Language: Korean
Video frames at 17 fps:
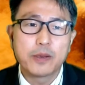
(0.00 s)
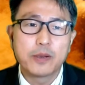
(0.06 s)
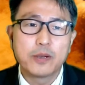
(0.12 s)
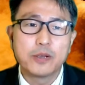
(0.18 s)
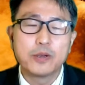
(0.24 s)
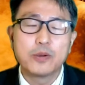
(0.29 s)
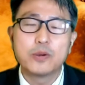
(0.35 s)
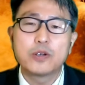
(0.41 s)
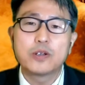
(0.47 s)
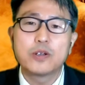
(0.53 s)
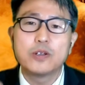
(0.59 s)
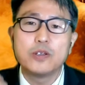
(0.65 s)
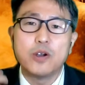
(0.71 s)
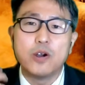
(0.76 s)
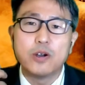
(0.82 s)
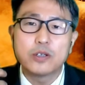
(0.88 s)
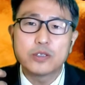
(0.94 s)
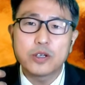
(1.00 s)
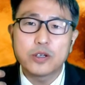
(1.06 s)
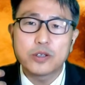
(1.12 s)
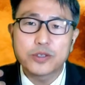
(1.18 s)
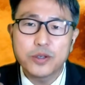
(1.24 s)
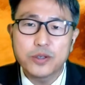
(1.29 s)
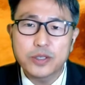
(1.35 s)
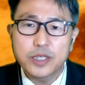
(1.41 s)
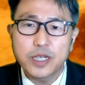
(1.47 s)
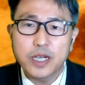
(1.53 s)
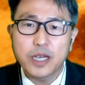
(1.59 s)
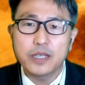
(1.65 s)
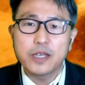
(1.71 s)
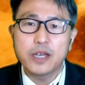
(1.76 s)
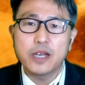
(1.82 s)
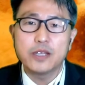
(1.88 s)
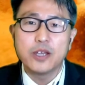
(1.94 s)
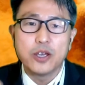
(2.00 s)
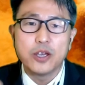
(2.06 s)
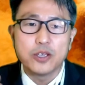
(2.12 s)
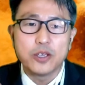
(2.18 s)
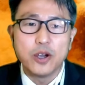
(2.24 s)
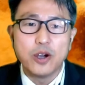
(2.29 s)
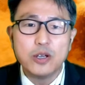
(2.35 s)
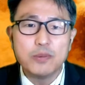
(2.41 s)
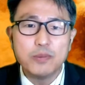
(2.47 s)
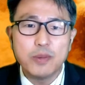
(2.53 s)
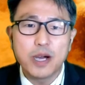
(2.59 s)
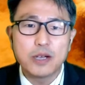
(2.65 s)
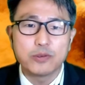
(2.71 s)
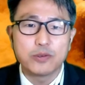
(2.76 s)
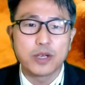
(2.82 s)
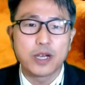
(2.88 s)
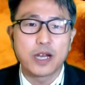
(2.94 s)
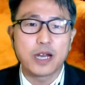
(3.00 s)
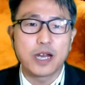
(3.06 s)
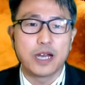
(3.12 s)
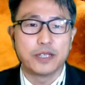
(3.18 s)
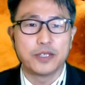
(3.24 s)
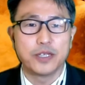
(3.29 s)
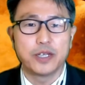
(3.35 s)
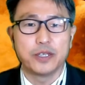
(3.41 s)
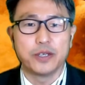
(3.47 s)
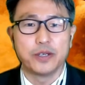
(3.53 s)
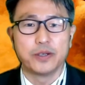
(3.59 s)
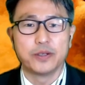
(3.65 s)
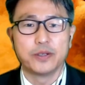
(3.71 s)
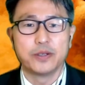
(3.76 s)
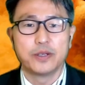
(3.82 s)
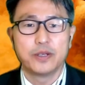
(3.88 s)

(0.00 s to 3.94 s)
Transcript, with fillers: 그리고 그런 영적 성장에 대한 열망을 우리가 가져야 돼요.